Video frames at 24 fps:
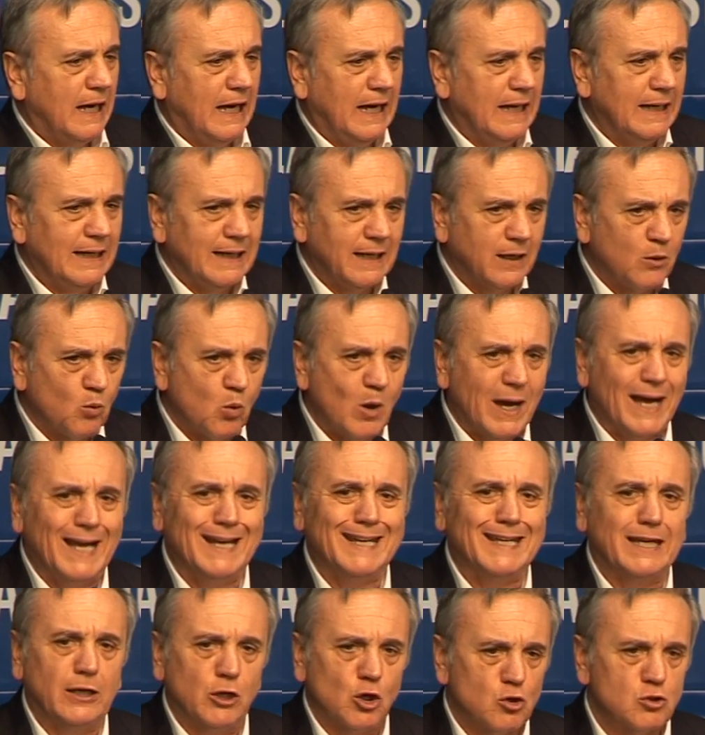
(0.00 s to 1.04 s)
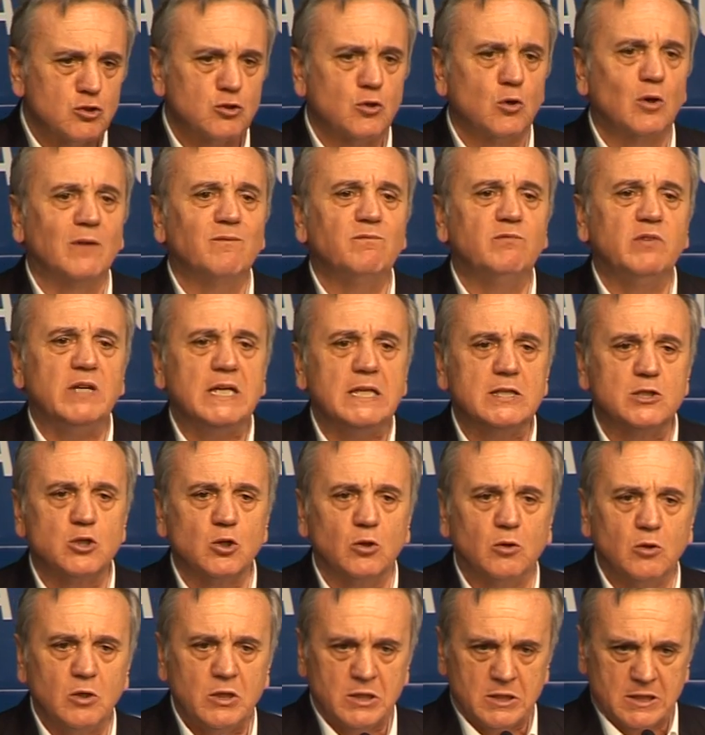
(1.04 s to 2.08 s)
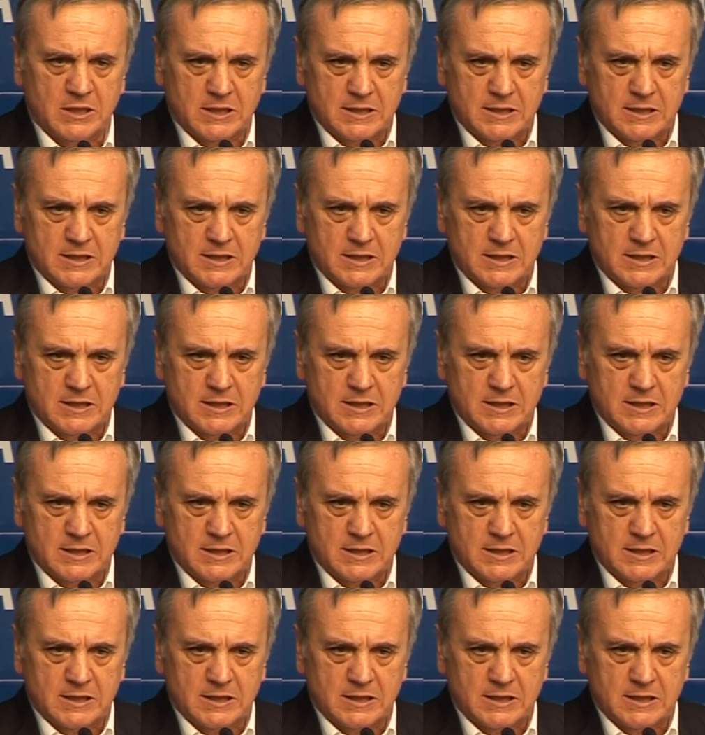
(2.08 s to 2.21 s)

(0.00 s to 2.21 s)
alle quali, a nostro avviso,